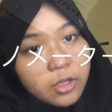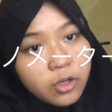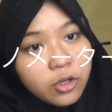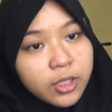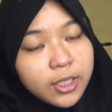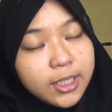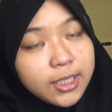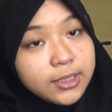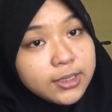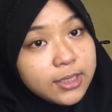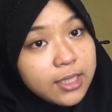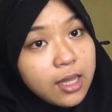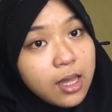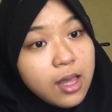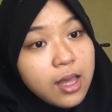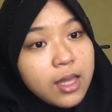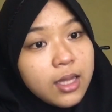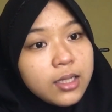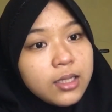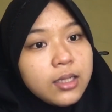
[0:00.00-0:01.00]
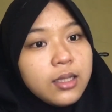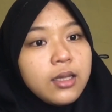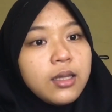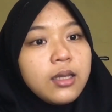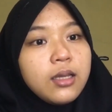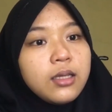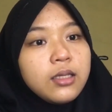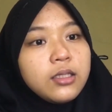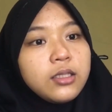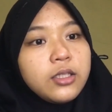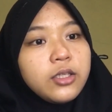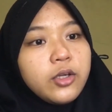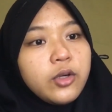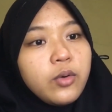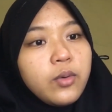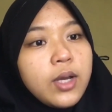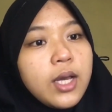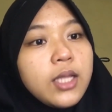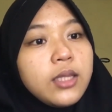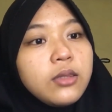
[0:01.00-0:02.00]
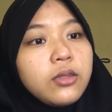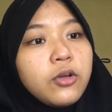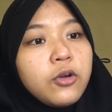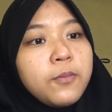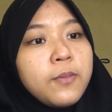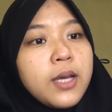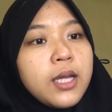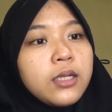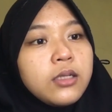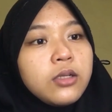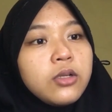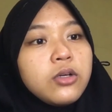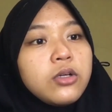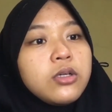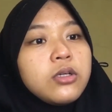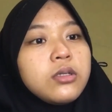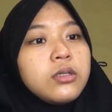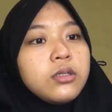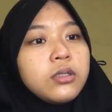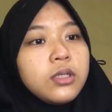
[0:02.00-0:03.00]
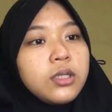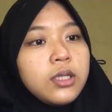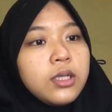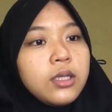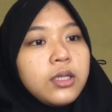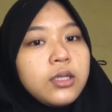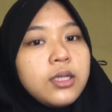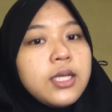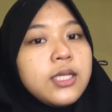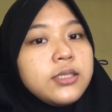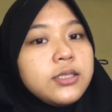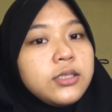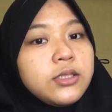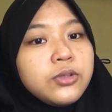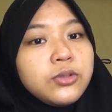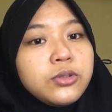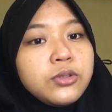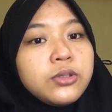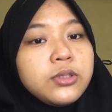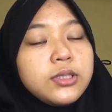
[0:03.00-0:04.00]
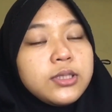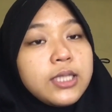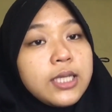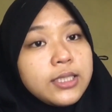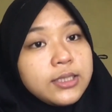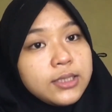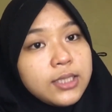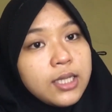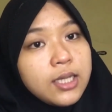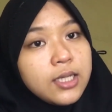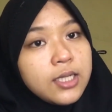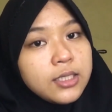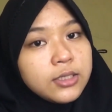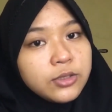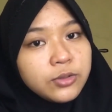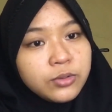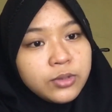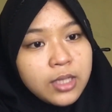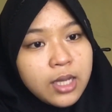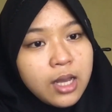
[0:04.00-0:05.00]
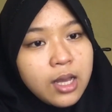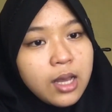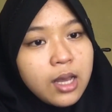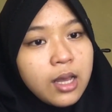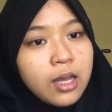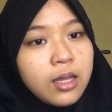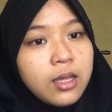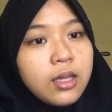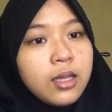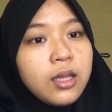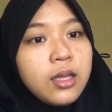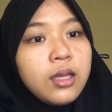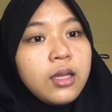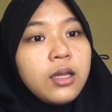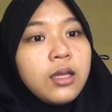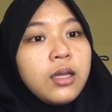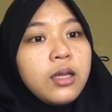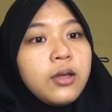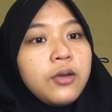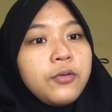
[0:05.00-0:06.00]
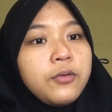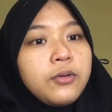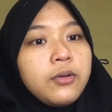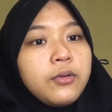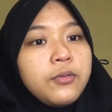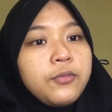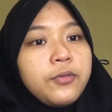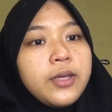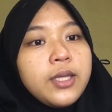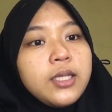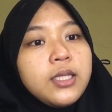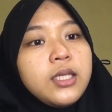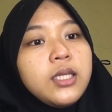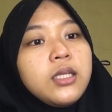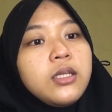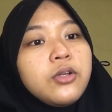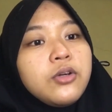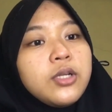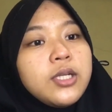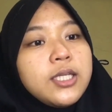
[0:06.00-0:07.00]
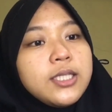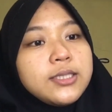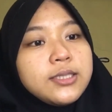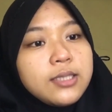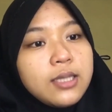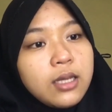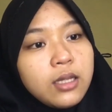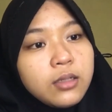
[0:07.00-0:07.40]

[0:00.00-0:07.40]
onesan Kiowa toba no Nasu tasya desuga Feni Onesan